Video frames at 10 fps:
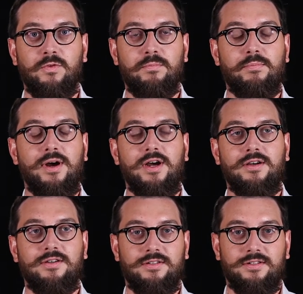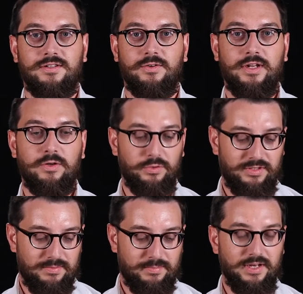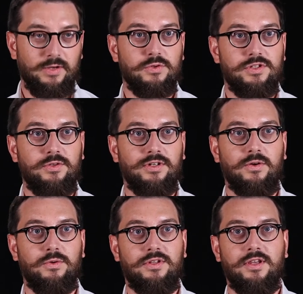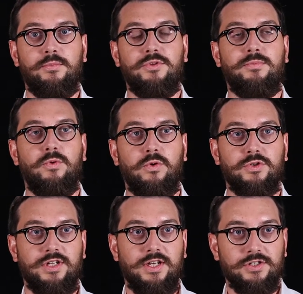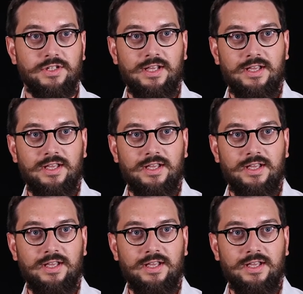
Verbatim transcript: On part, euh, on a le côté pédagogique, on a le côté un petit peu recherche.